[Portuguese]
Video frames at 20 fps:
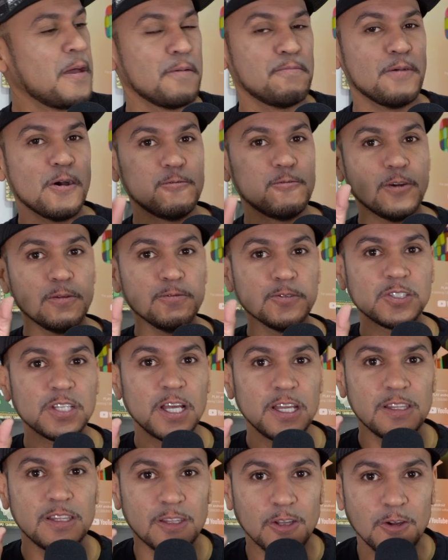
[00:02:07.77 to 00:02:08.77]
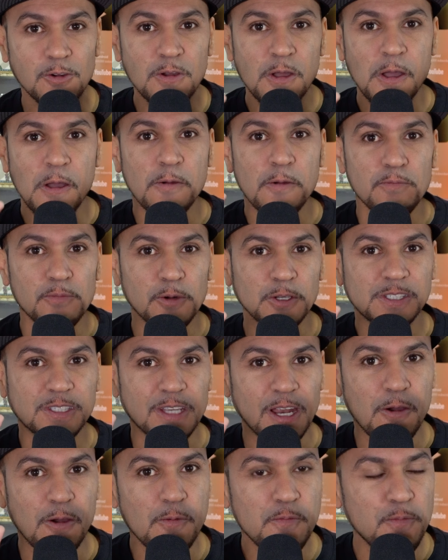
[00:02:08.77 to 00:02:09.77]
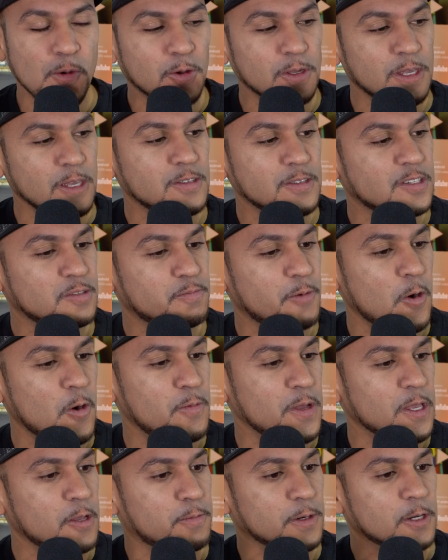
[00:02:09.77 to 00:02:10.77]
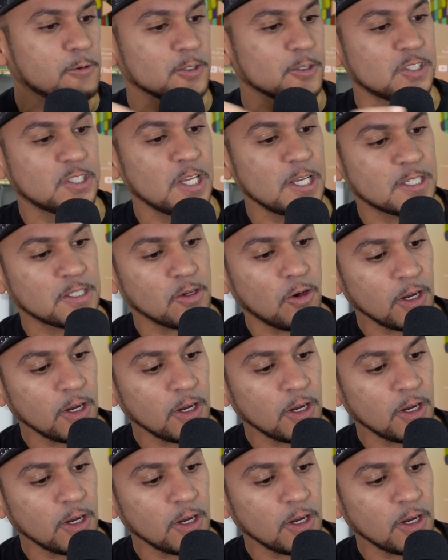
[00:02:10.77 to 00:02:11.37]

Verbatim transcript: Bom, vamos lá então mostrar um pouquinho desse powerbank para vocês.